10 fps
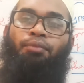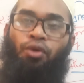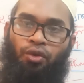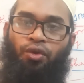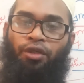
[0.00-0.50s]

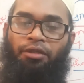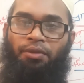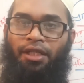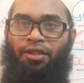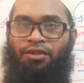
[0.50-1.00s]
পূরণ করে নেব
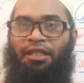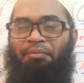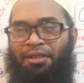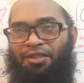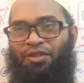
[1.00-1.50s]
এটা হচ্ছে
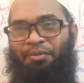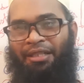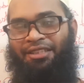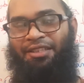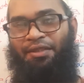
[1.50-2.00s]
আপনাদের জন্য
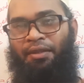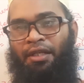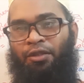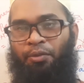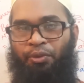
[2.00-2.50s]
মেসেজ
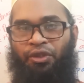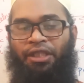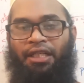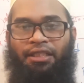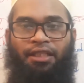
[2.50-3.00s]
তো প্রিয়
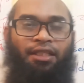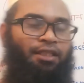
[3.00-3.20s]
শিক্ষার্থী